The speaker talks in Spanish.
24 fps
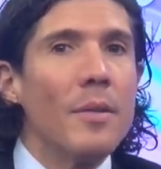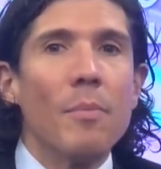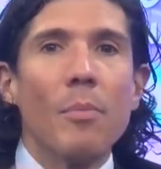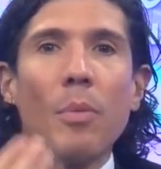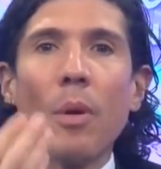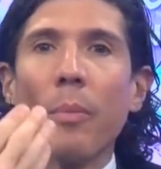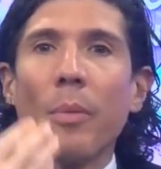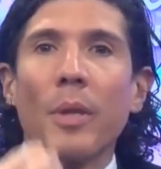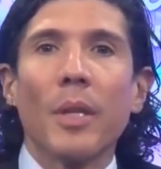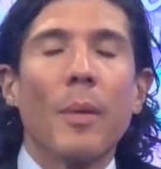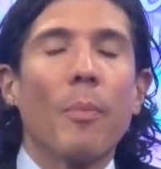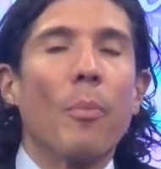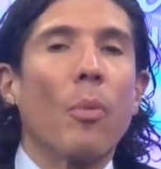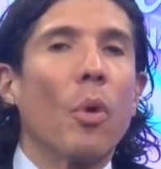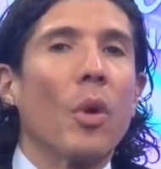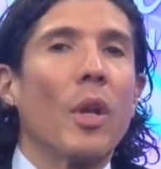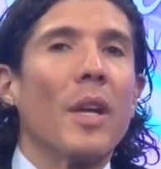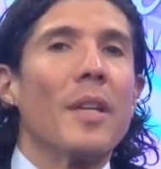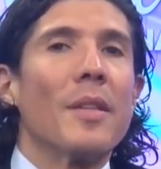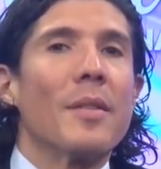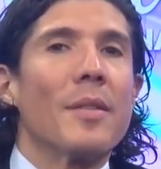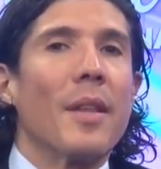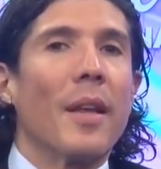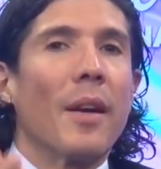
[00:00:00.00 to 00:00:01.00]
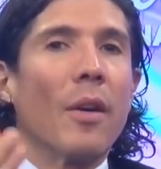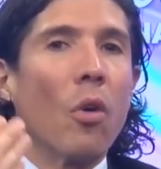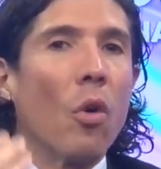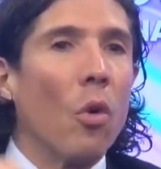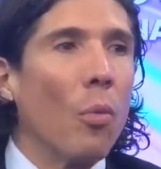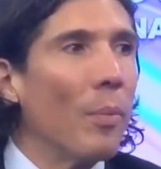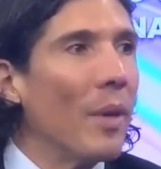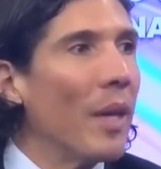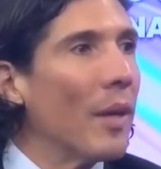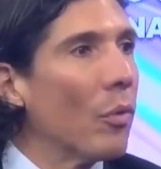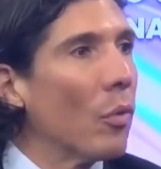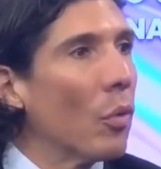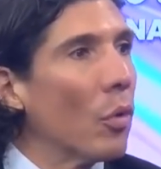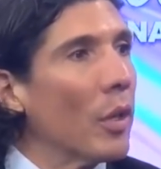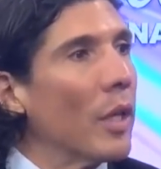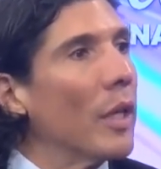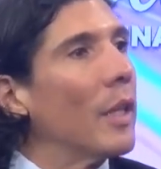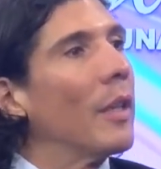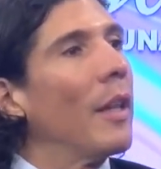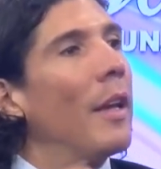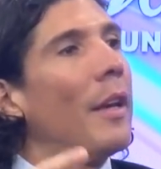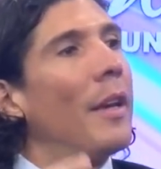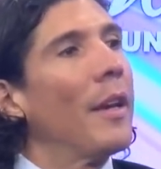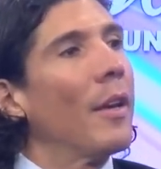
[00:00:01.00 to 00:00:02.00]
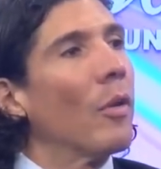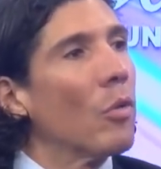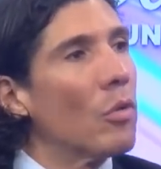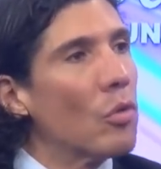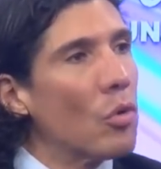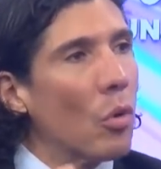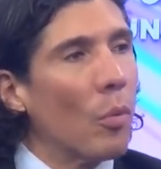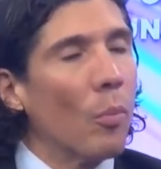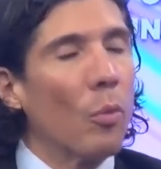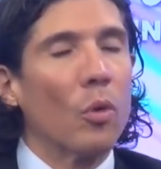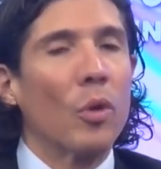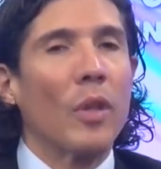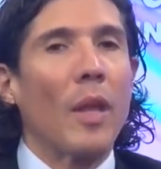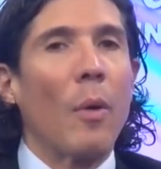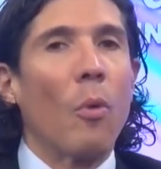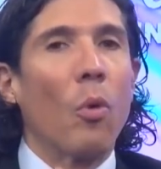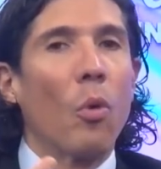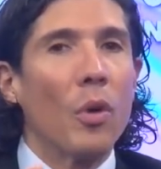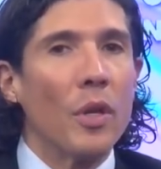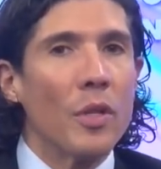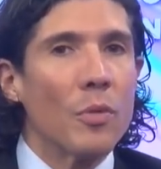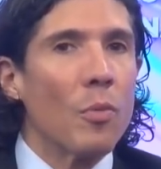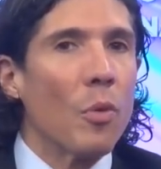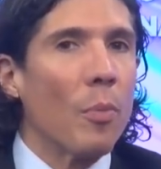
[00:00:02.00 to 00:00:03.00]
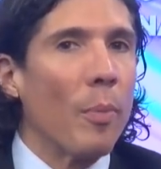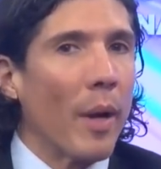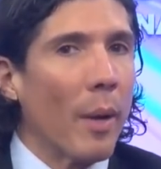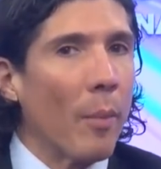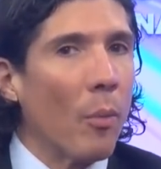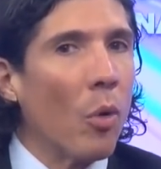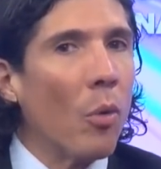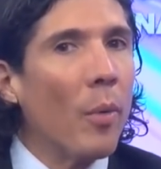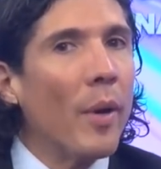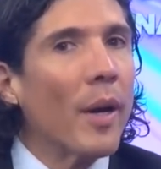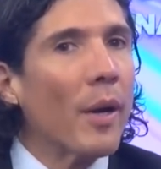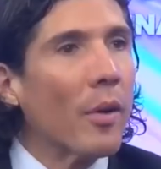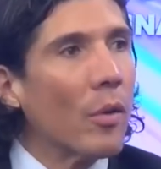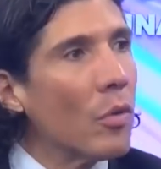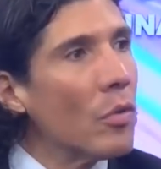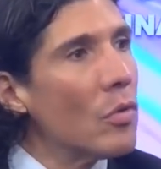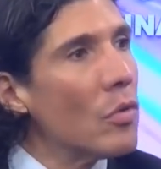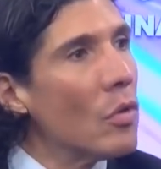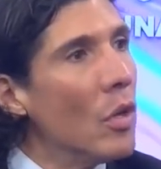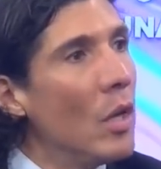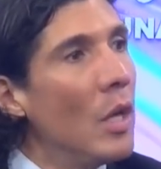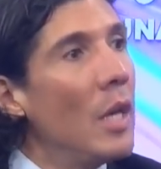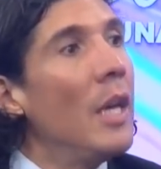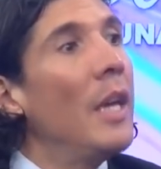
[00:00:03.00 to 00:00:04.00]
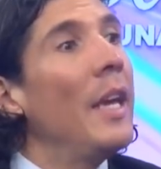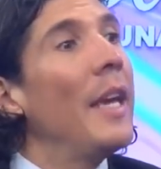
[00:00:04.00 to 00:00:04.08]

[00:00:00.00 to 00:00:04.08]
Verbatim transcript: simplemente por el estar comiendo y tener nuestro metabolismo para movernos,